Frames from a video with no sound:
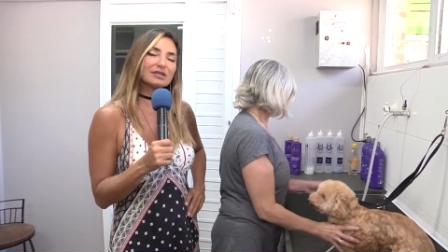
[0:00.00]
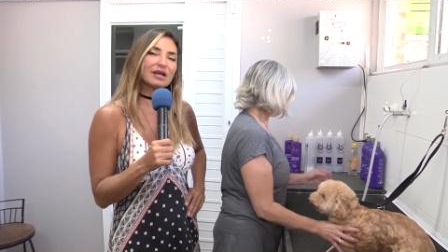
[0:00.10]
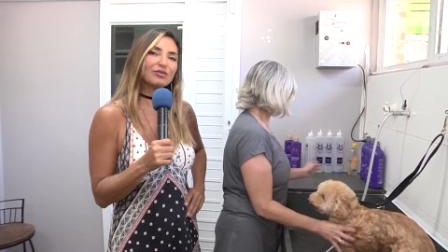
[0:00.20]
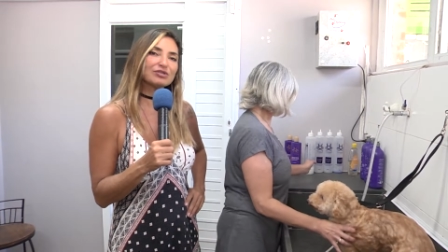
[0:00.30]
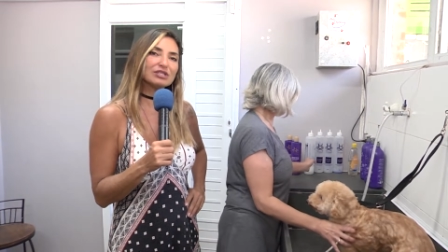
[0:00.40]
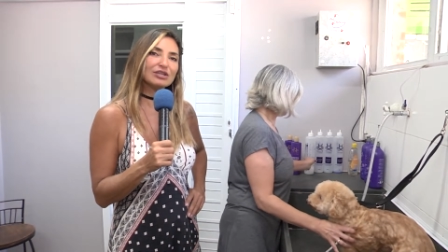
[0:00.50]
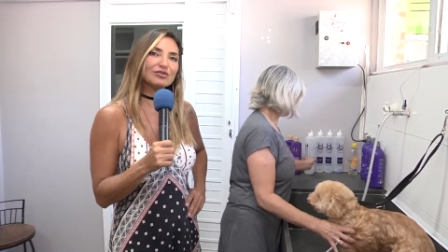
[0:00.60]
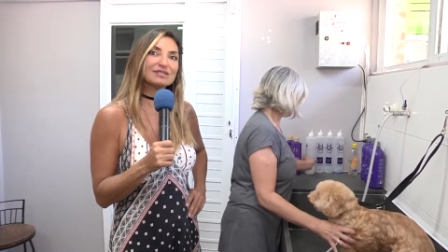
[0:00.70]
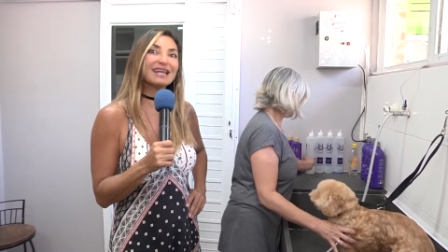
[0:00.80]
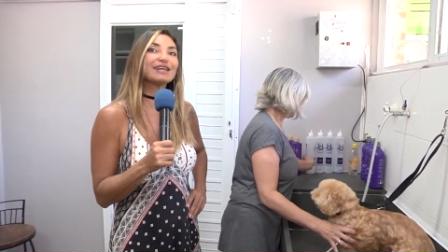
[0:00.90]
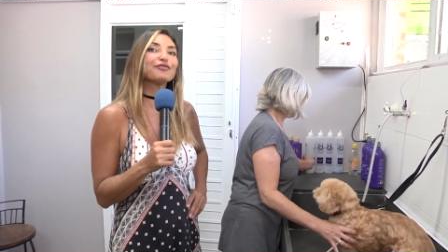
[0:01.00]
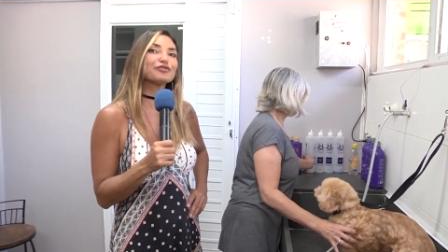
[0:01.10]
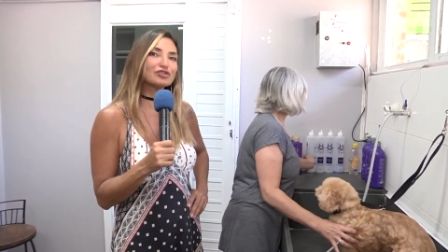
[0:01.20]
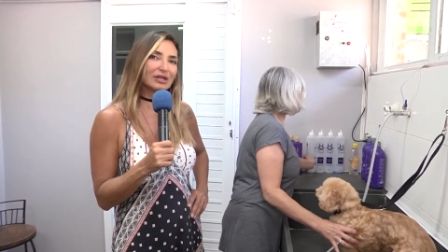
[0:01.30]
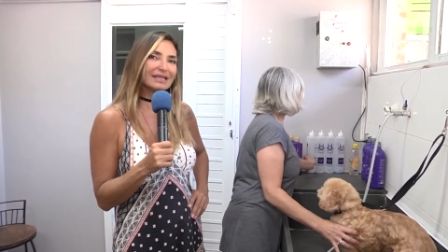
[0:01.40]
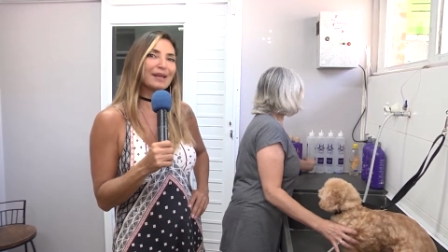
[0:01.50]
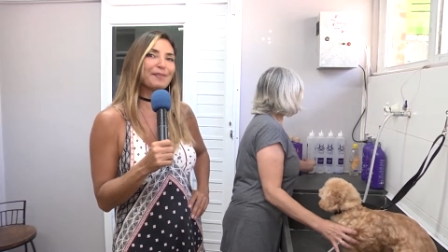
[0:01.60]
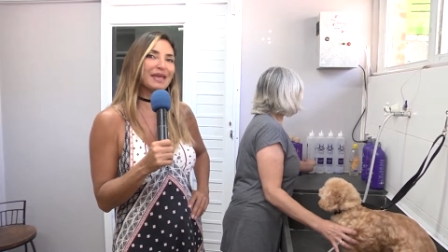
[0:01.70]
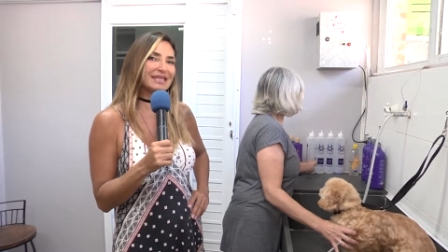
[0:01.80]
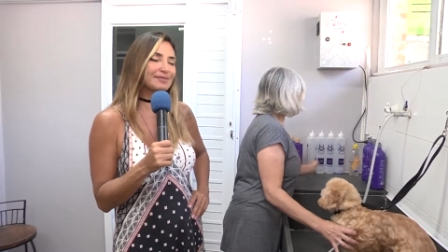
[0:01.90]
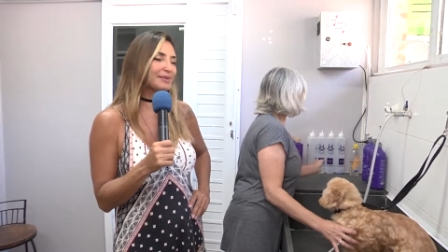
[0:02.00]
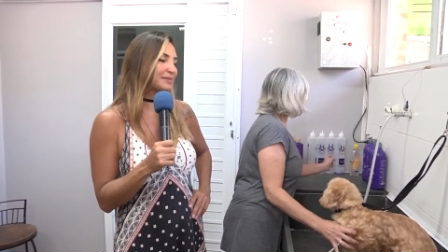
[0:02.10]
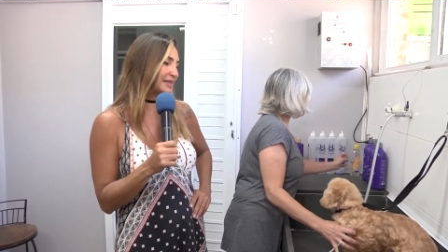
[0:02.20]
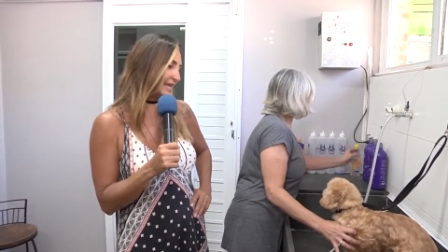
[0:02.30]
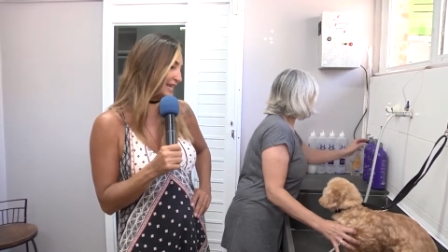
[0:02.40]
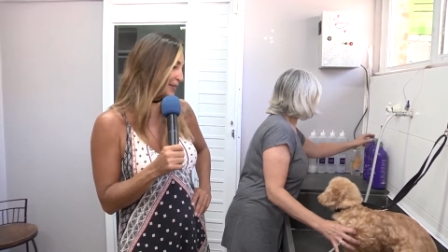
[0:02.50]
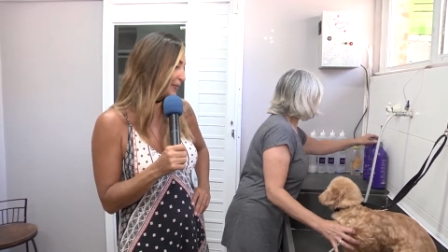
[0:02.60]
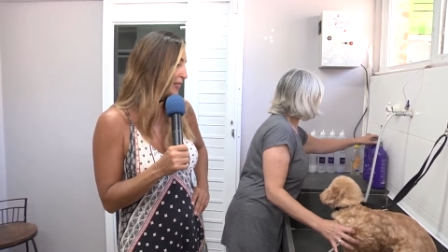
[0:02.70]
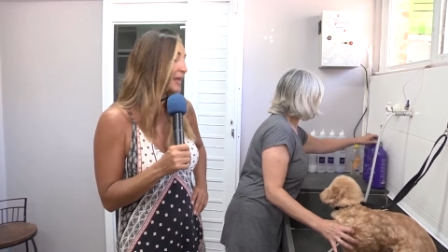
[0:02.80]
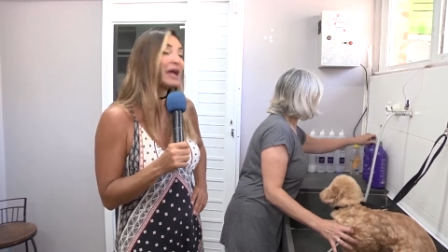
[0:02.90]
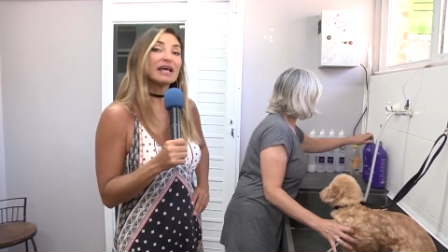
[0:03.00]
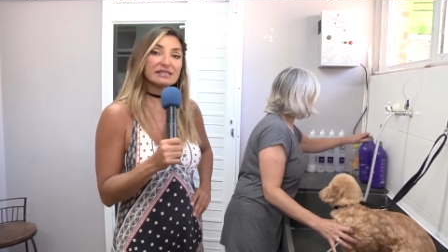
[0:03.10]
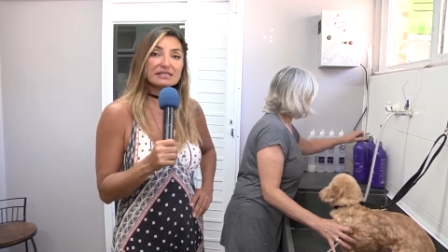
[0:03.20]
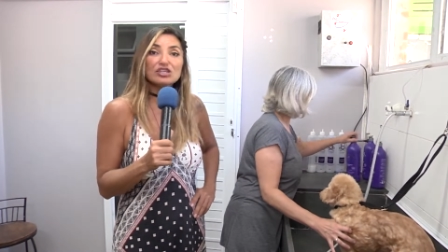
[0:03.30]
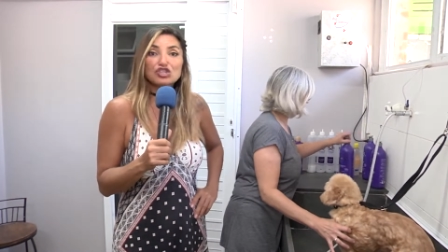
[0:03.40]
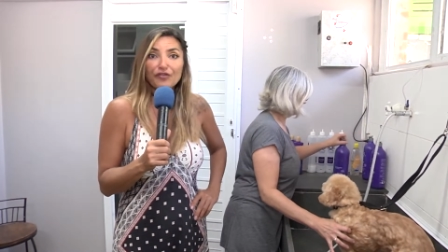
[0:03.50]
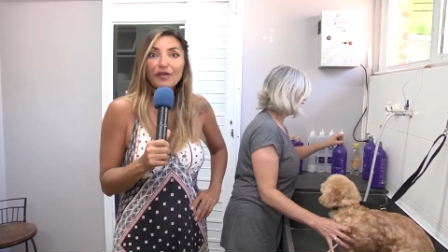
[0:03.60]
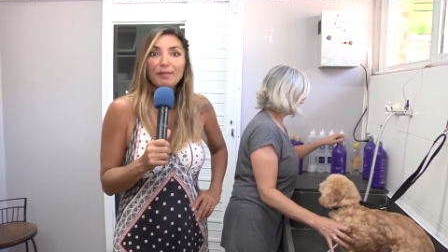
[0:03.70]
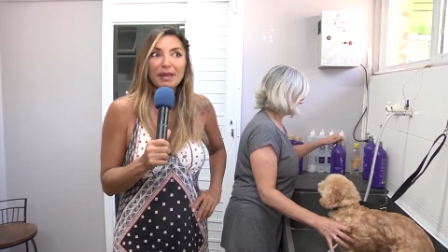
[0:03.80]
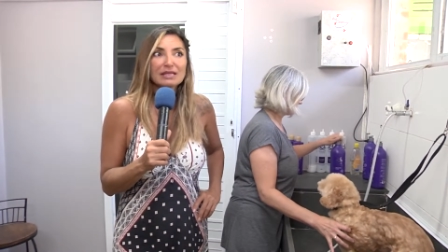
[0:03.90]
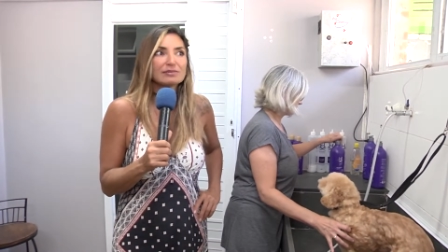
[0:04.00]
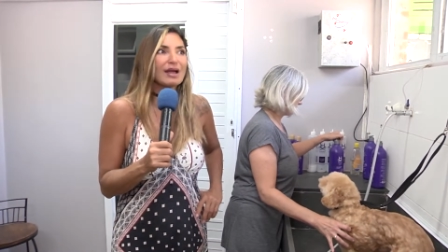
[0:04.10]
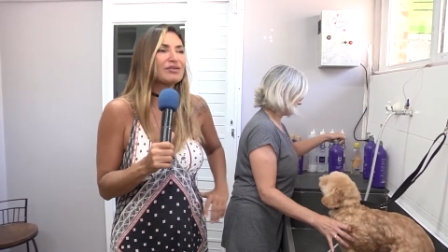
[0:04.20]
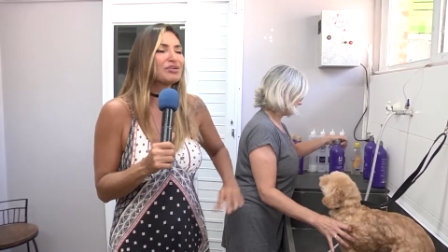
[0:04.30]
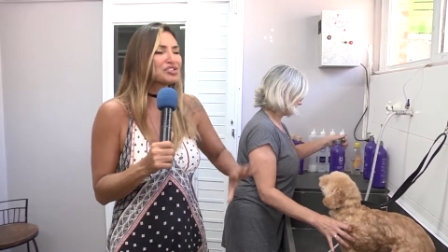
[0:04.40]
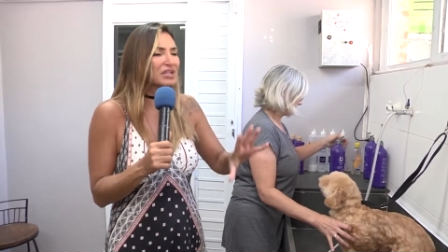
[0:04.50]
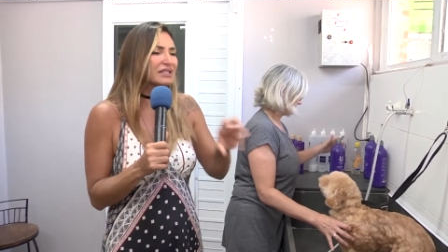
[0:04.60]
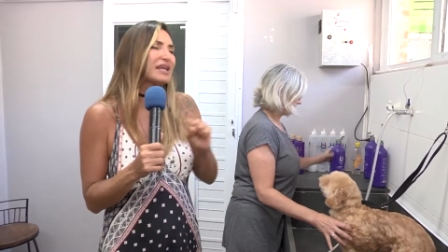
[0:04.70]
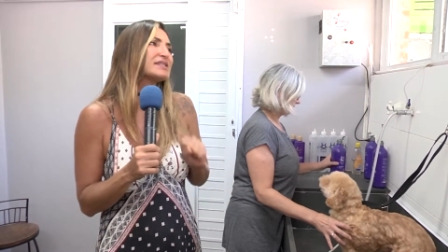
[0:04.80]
cãozinho, será que funciona da mesma maneira? Às vezes a gente vê mesmo, ah, eu acho que ele está